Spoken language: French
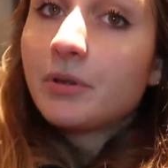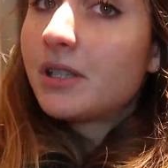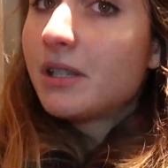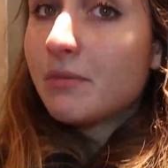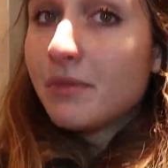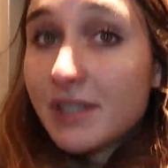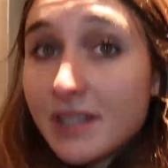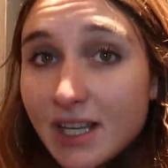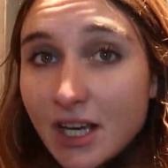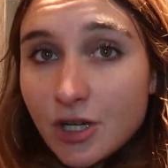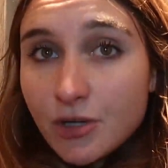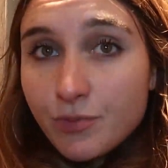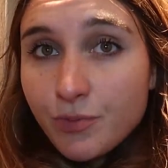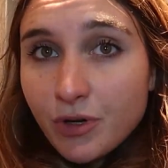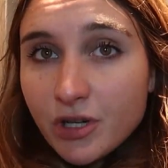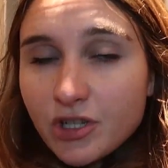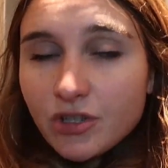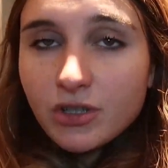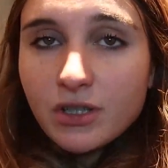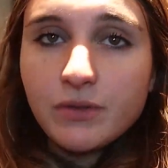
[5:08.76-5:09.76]
Petit message
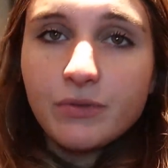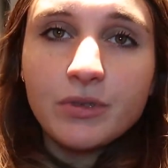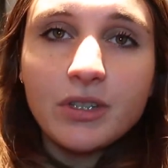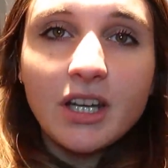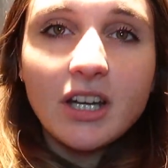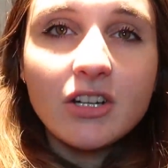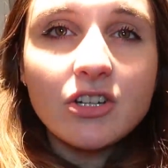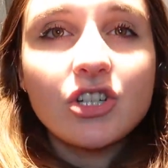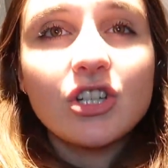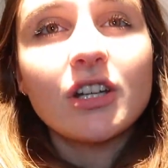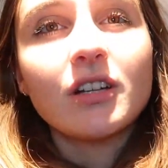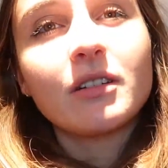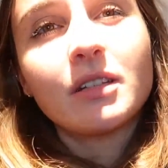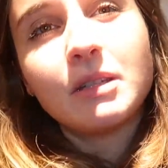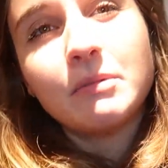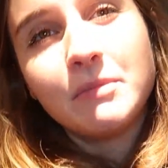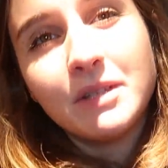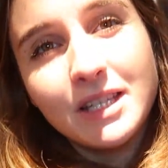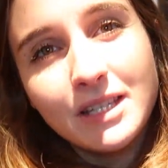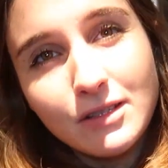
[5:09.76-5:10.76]
pour les gens qui voudraient un chien,
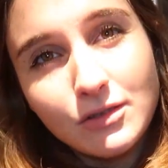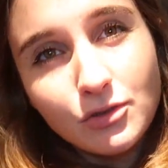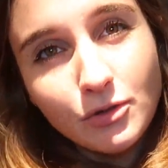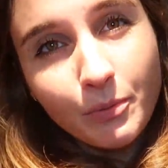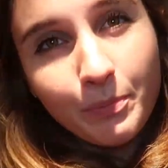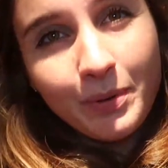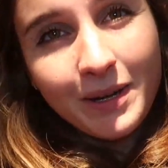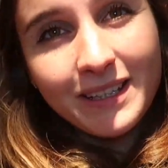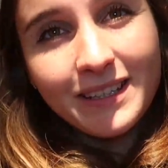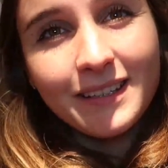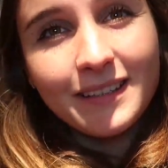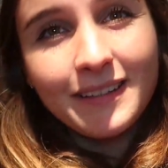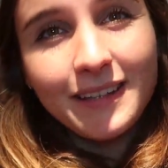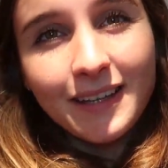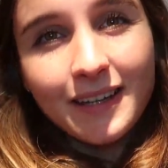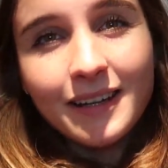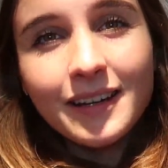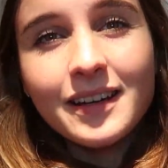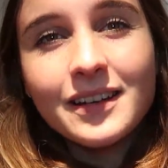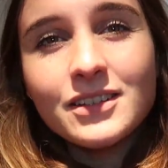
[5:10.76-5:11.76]
mais qui ne sont pas
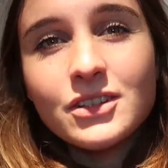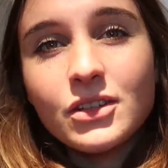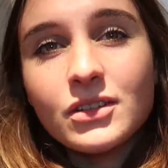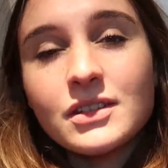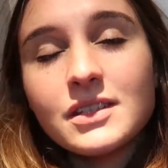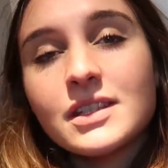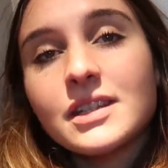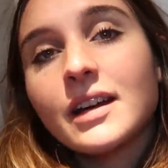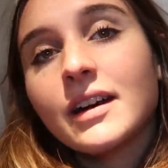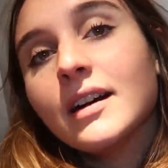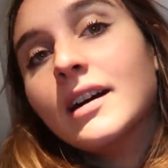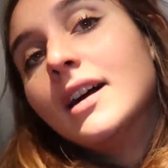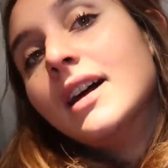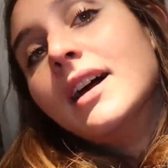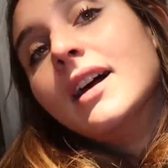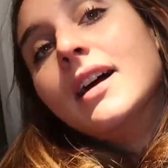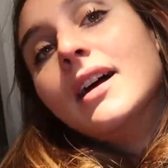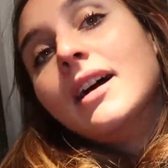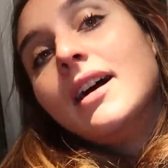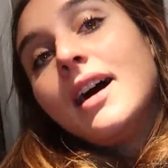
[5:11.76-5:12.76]
terres à sortir
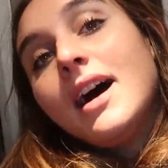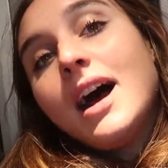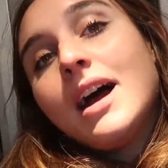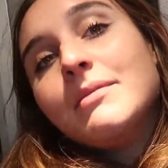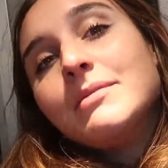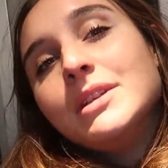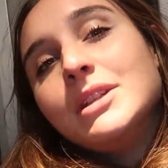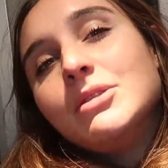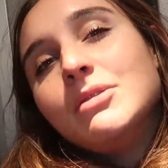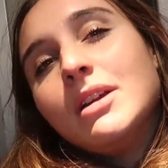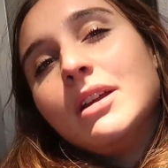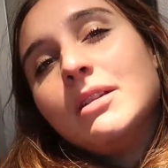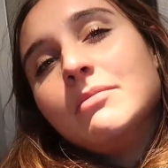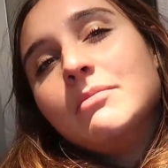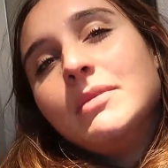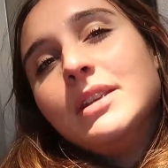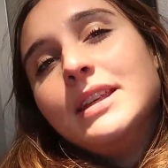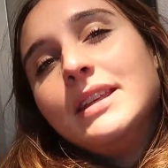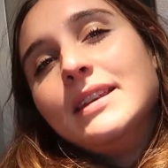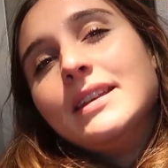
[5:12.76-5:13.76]
à minuit et
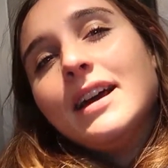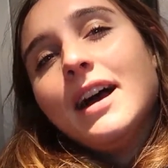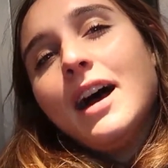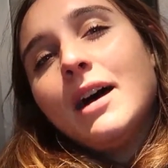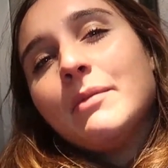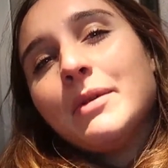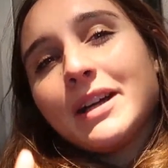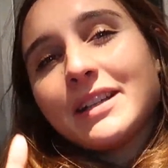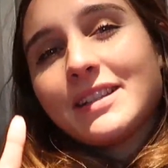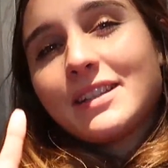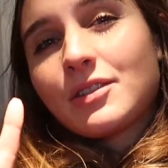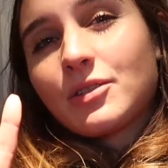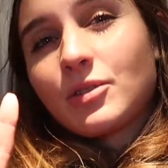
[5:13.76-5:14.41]
demi un mardi